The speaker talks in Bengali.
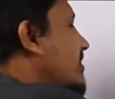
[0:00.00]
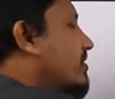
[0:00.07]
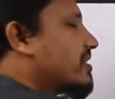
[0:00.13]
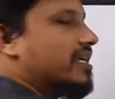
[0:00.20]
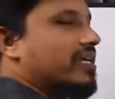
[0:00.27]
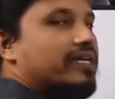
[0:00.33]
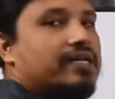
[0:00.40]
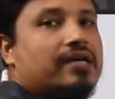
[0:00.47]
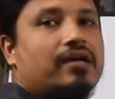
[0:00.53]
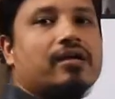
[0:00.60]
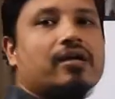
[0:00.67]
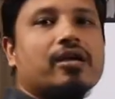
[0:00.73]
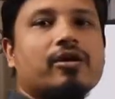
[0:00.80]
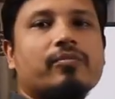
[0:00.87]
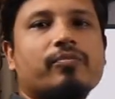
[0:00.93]
যে অধ্যায়টা
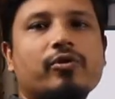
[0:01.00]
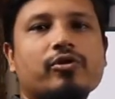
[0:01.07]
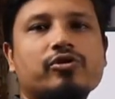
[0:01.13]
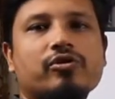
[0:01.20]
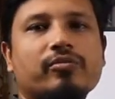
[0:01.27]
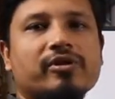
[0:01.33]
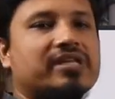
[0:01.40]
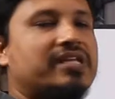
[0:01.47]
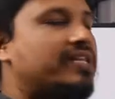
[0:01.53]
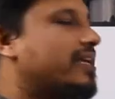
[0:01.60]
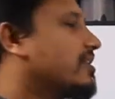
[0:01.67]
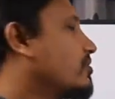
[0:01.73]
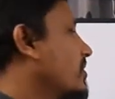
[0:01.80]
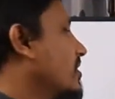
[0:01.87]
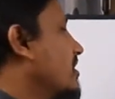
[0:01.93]
প্রথম অধ্যায়
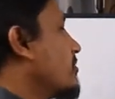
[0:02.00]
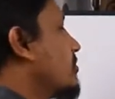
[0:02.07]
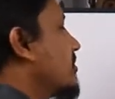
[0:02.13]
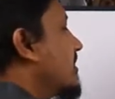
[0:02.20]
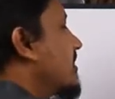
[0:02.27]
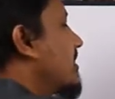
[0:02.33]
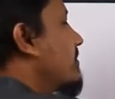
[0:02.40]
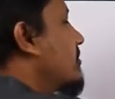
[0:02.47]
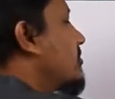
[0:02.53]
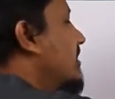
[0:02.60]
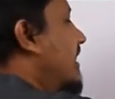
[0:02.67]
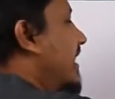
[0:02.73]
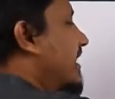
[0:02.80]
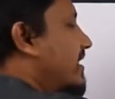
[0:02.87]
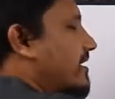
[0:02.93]
থেকে তোমাদের কোয়েশান থাকবে
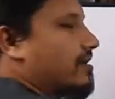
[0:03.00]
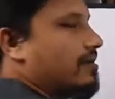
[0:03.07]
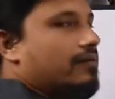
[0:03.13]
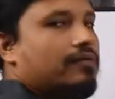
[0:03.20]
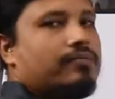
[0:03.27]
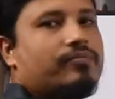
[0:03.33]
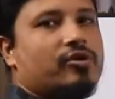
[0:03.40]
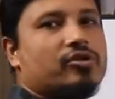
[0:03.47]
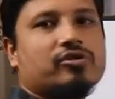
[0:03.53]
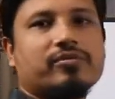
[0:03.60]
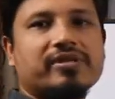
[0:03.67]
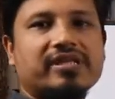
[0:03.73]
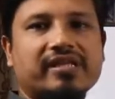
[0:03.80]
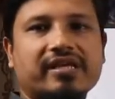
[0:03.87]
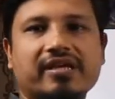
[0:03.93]
হচ্ছে একটা প্রথম
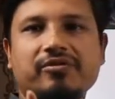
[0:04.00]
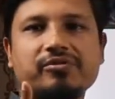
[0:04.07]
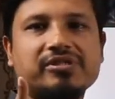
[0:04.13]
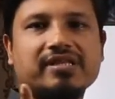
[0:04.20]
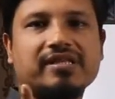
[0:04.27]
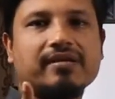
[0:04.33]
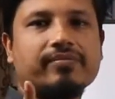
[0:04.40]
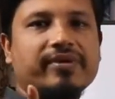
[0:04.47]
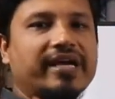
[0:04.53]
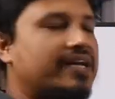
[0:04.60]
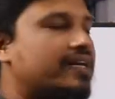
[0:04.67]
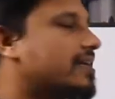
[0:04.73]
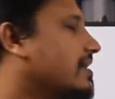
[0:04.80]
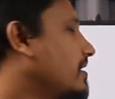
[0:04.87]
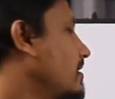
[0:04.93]
অধ্যায় থেকে কোয়েশন থাকবে
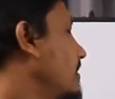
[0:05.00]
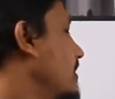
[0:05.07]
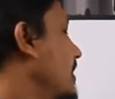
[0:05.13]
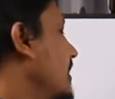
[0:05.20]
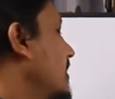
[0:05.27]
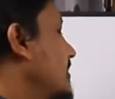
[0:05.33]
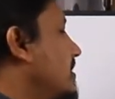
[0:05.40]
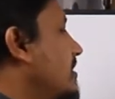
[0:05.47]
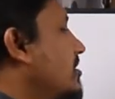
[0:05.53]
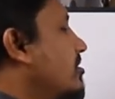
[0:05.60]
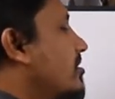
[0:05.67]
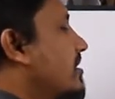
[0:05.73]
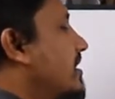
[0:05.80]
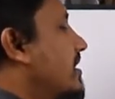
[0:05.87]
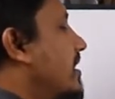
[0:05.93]
একটা দ্বিতীয়
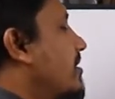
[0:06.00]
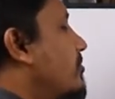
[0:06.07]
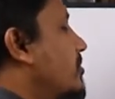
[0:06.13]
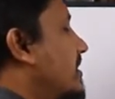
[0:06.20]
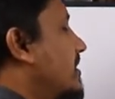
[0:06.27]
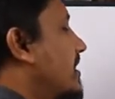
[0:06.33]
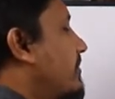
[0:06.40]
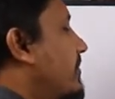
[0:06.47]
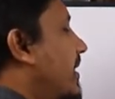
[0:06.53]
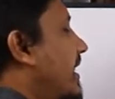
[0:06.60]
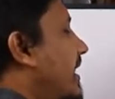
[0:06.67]
অধ্যায় থেকে কোয়েশন থাকবে